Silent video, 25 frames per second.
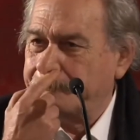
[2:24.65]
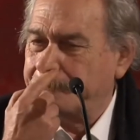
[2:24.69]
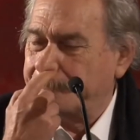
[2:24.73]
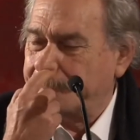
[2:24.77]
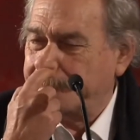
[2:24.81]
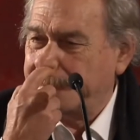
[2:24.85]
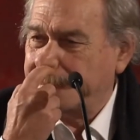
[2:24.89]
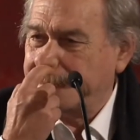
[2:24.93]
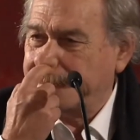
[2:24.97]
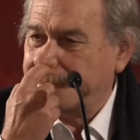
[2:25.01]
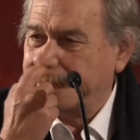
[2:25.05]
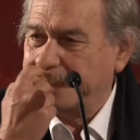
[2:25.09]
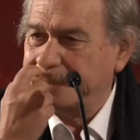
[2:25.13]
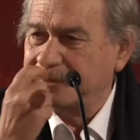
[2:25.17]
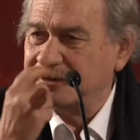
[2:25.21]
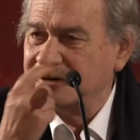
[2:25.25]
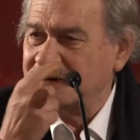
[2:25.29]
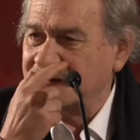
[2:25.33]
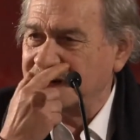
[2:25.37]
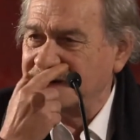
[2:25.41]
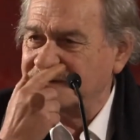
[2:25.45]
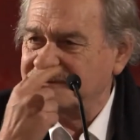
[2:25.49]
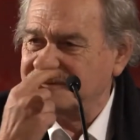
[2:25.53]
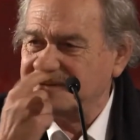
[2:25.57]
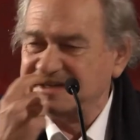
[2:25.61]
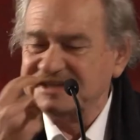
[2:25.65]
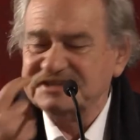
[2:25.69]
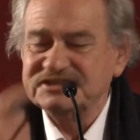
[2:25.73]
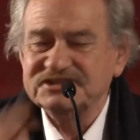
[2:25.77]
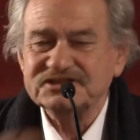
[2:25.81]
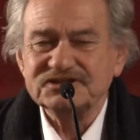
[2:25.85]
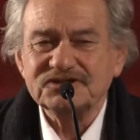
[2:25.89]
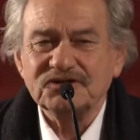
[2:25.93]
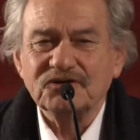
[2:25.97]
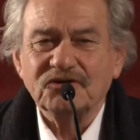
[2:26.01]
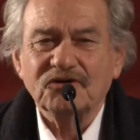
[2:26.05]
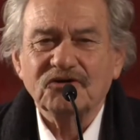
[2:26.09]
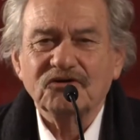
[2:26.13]
perché non, ha
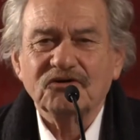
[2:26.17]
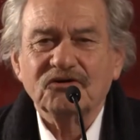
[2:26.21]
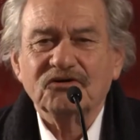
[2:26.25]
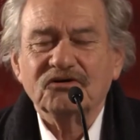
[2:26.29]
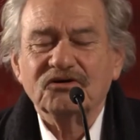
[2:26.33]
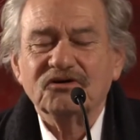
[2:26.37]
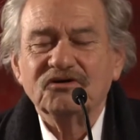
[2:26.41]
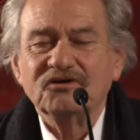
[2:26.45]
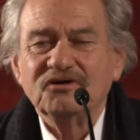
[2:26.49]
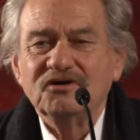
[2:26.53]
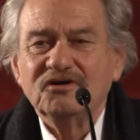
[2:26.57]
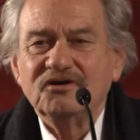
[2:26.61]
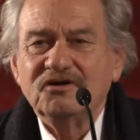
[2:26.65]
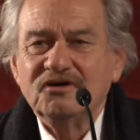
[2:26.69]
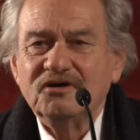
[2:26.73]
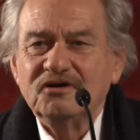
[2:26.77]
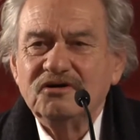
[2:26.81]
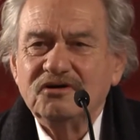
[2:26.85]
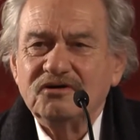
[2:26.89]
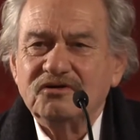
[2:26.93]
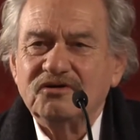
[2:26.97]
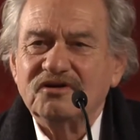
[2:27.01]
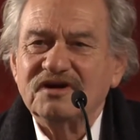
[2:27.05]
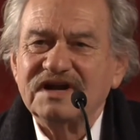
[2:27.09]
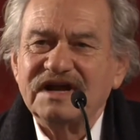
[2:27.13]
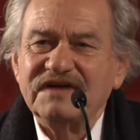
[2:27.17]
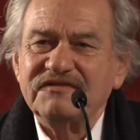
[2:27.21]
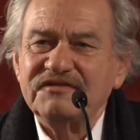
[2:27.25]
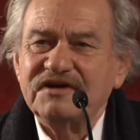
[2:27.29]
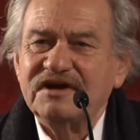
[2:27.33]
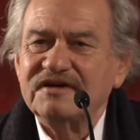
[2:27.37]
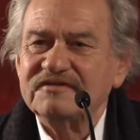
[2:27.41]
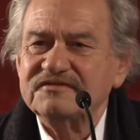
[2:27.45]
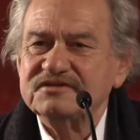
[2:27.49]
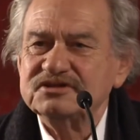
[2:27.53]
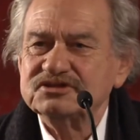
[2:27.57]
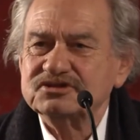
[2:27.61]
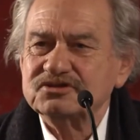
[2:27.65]
visto, non
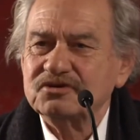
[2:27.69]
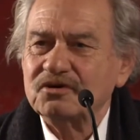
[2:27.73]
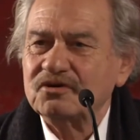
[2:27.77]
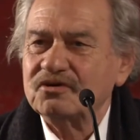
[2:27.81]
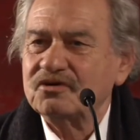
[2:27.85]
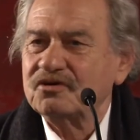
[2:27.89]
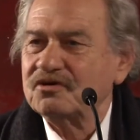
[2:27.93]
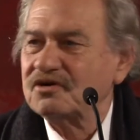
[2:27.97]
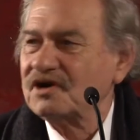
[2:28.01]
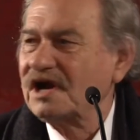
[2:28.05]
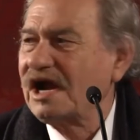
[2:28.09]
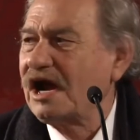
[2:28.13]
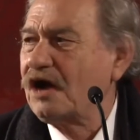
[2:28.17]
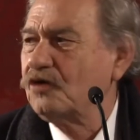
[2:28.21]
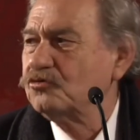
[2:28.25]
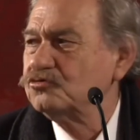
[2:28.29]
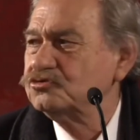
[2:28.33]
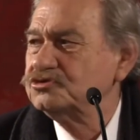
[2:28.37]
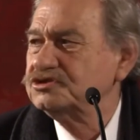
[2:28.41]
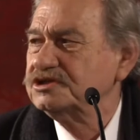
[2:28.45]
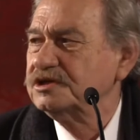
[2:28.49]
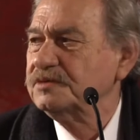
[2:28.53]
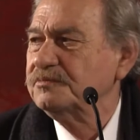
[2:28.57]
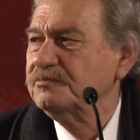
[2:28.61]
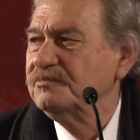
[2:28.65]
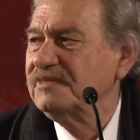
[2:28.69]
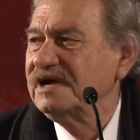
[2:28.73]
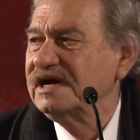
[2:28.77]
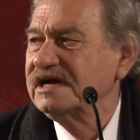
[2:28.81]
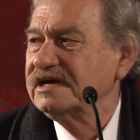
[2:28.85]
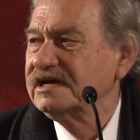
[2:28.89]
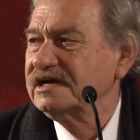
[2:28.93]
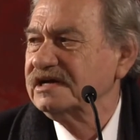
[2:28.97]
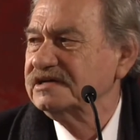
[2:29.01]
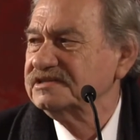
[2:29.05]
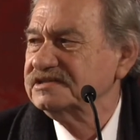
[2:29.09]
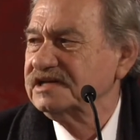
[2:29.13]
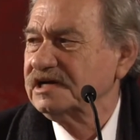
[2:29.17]
aveva visto Rauschenberg
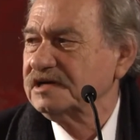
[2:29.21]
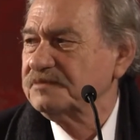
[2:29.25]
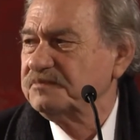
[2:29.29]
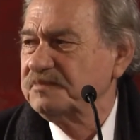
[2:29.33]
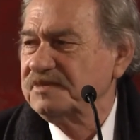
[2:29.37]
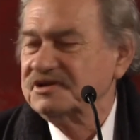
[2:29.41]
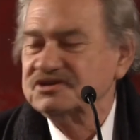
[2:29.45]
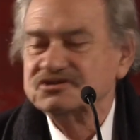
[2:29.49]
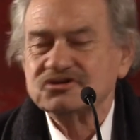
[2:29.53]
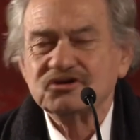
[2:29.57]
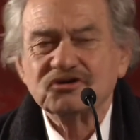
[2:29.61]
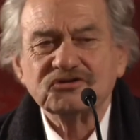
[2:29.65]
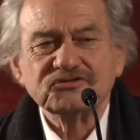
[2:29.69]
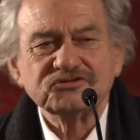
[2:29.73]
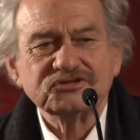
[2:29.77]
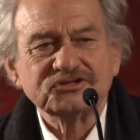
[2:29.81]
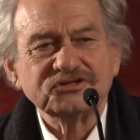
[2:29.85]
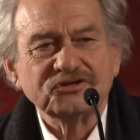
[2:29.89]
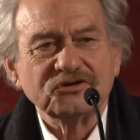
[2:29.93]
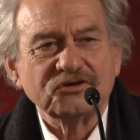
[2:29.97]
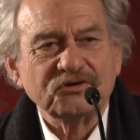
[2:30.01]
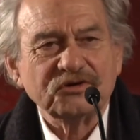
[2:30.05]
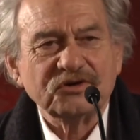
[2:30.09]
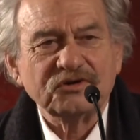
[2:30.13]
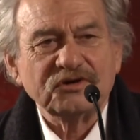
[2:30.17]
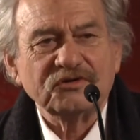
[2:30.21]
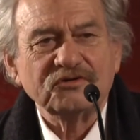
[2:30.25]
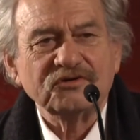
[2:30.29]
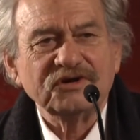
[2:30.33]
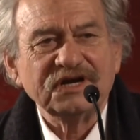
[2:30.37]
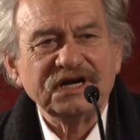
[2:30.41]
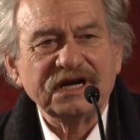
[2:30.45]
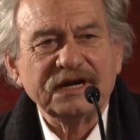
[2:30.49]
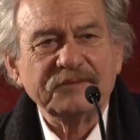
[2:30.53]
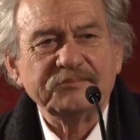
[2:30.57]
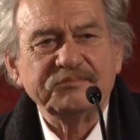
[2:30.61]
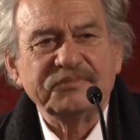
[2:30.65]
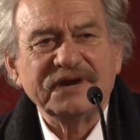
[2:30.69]
e Jasper Johnson,
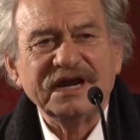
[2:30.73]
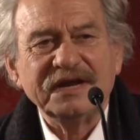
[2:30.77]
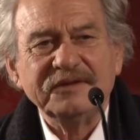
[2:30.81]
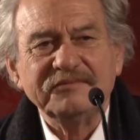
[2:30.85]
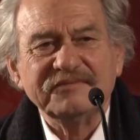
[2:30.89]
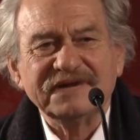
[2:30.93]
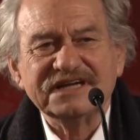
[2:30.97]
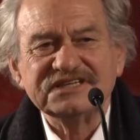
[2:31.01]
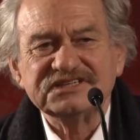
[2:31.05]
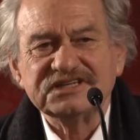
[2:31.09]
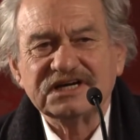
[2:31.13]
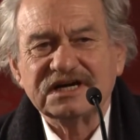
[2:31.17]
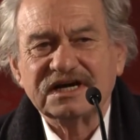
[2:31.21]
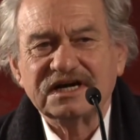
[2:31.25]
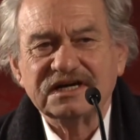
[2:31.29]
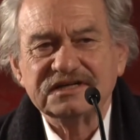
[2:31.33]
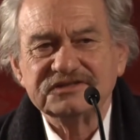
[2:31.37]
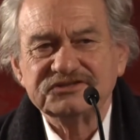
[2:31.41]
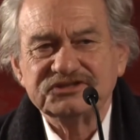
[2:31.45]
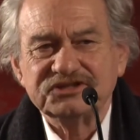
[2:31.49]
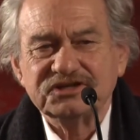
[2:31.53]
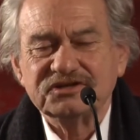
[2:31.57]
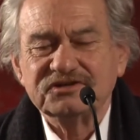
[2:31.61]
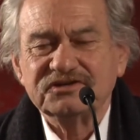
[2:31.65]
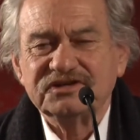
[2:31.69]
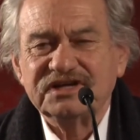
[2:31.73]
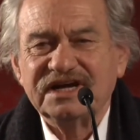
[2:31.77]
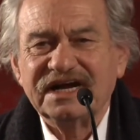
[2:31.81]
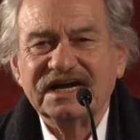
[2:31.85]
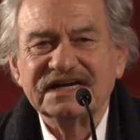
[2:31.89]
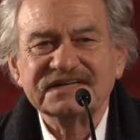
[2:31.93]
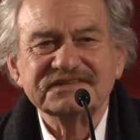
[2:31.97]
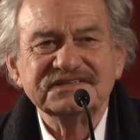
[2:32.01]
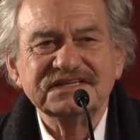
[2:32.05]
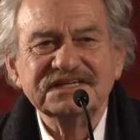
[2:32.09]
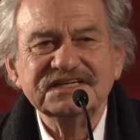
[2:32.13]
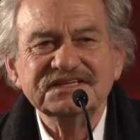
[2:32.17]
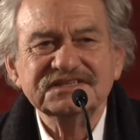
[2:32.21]
quella prima generazione di
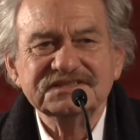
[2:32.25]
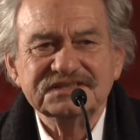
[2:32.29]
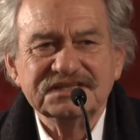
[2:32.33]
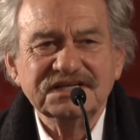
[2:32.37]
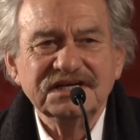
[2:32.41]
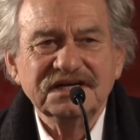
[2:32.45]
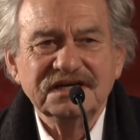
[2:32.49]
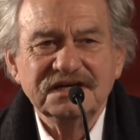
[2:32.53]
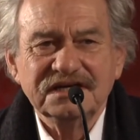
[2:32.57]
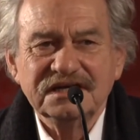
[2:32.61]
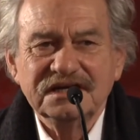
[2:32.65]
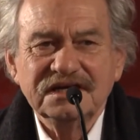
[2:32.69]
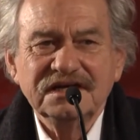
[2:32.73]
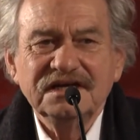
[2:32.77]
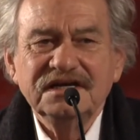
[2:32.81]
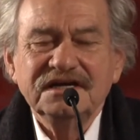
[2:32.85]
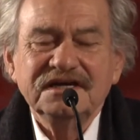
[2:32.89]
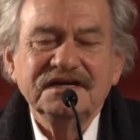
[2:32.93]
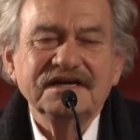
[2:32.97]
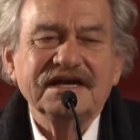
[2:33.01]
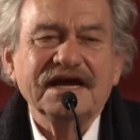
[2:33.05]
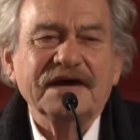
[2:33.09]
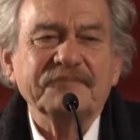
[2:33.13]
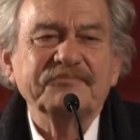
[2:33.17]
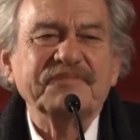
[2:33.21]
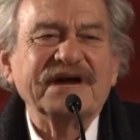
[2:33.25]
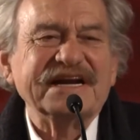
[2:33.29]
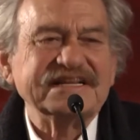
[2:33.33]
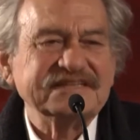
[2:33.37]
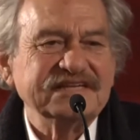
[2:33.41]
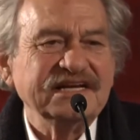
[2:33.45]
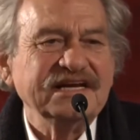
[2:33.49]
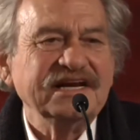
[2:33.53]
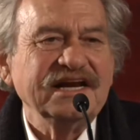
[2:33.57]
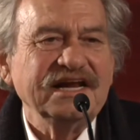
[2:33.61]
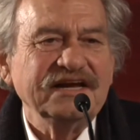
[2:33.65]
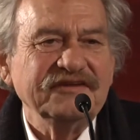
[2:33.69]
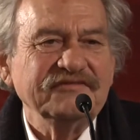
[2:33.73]
artisti che
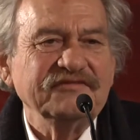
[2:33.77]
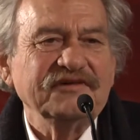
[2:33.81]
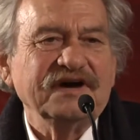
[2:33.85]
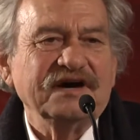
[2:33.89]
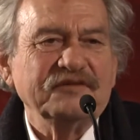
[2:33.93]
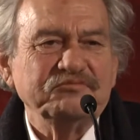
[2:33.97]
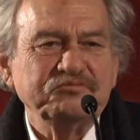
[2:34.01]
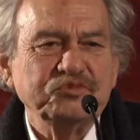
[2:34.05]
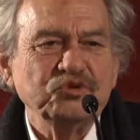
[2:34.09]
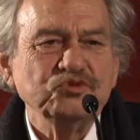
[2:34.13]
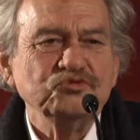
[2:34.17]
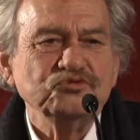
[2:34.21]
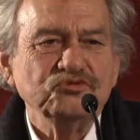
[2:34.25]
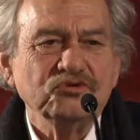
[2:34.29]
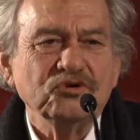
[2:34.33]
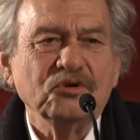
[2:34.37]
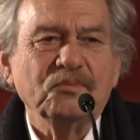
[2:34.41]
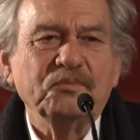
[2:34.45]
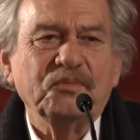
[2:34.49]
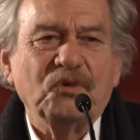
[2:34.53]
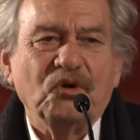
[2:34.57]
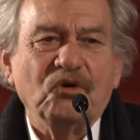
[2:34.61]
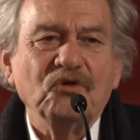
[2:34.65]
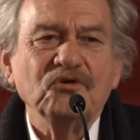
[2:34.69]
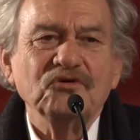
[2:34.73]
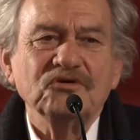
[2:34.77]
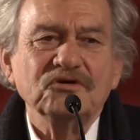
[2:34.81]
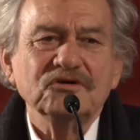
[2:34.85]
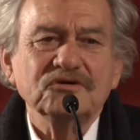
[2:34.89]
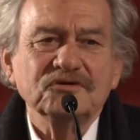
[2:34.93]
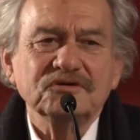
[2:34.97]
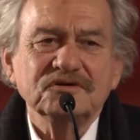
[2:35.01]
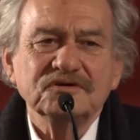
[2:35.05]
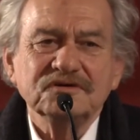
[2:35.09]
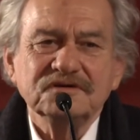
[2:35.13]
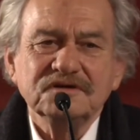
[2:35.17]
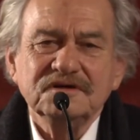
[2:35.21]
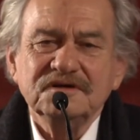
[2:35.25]
apparteneva appunto a
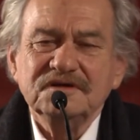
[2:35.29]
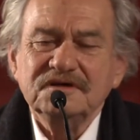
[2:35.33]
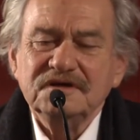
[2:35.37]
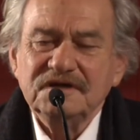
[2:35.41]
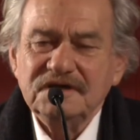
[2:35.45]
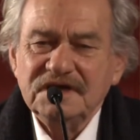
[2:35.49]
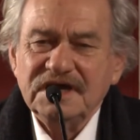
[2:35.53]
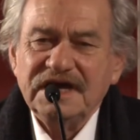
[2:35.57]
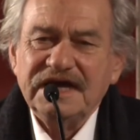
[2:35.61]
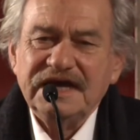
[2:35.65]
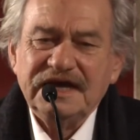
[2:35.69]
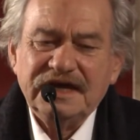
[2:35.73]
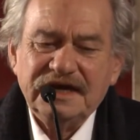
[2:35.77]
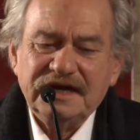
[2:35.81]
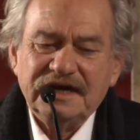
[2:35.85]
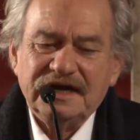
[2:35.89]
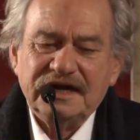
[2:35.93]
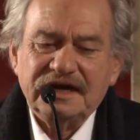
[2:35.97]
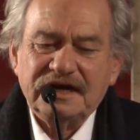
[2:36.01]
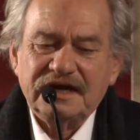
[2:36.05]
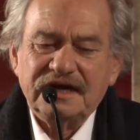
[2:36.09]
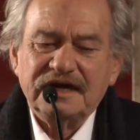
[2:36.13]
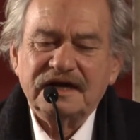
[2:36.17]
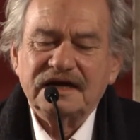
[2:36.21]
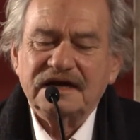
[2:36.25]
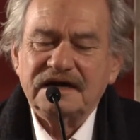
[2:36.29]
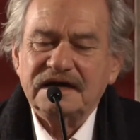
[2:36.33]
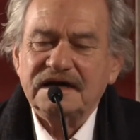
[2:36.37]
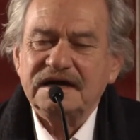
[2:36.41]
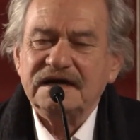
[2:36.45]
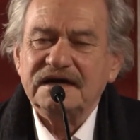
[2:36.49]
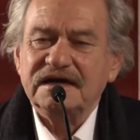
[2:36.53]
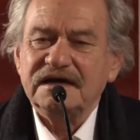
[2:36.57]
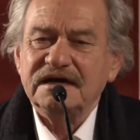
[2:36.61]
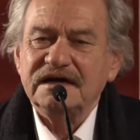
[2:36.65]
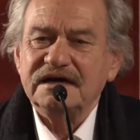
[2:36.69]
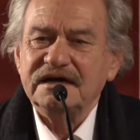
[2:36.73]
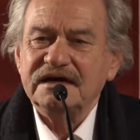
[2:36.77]
Pollock,
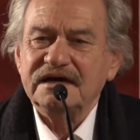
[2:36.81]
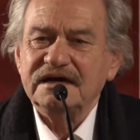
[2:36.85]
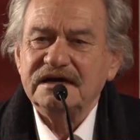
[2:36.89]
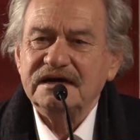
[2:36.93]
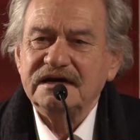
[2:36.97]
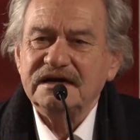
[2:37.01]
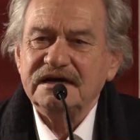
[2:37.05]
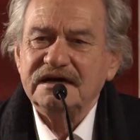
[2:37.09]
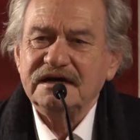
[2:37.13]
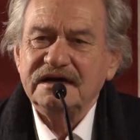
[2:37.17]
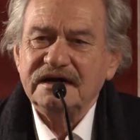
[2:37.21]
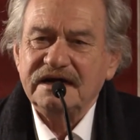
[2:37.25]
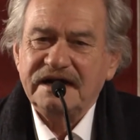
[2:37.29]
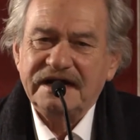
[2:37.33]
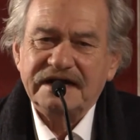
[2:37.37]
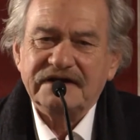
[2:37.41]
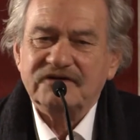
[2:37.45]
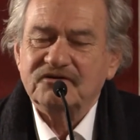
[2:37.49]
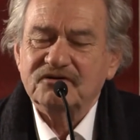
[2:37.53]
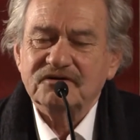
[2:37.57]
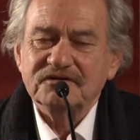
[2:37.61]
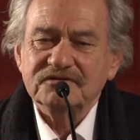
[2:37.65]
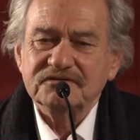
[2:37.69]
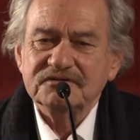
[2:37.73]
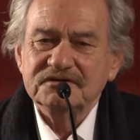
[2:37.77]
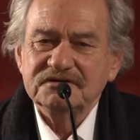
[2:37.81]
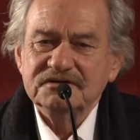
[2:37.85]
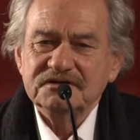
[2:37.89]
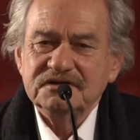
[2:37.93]
era, ecco,